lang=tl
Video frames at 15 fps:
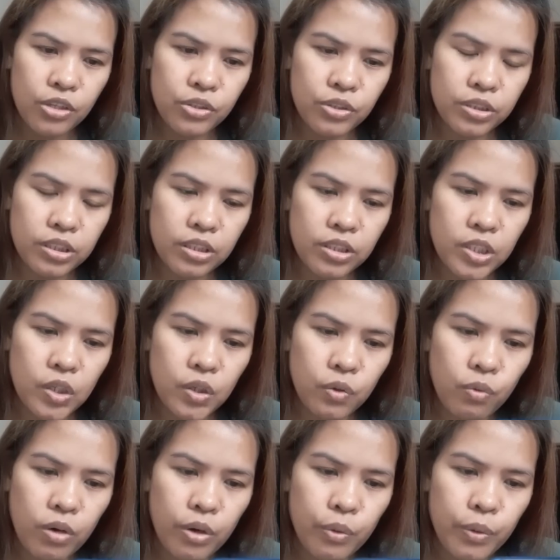using your
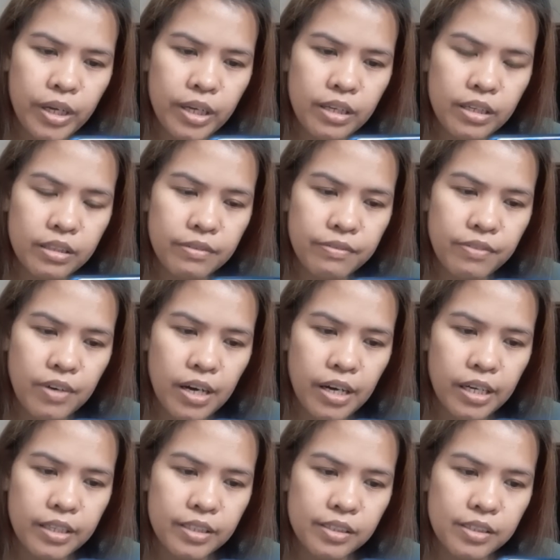Huawei
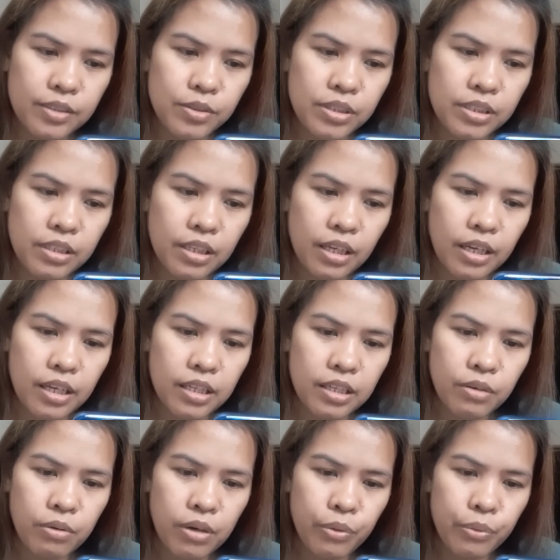device using
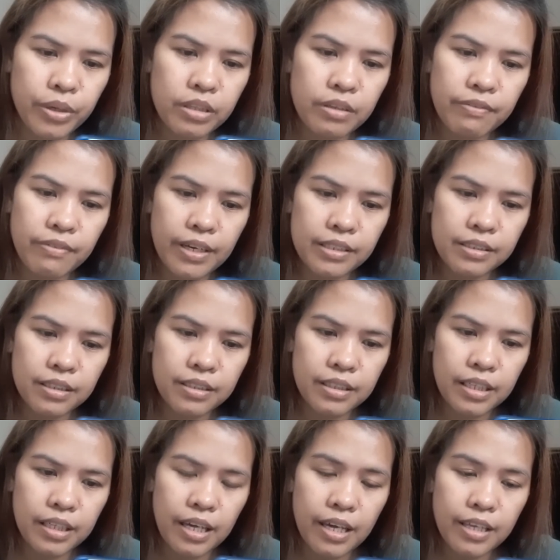any Huawei device
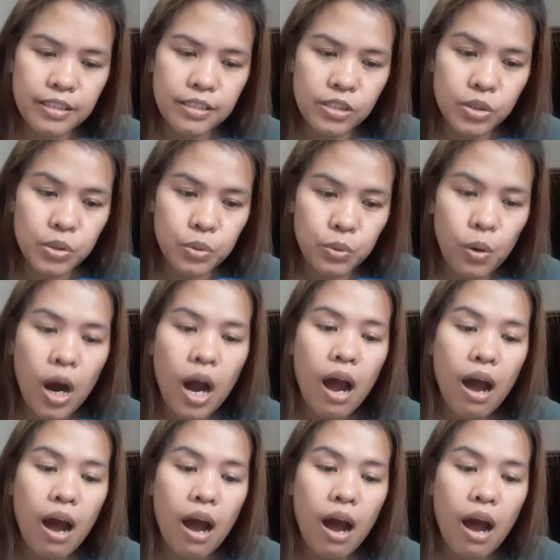indicates you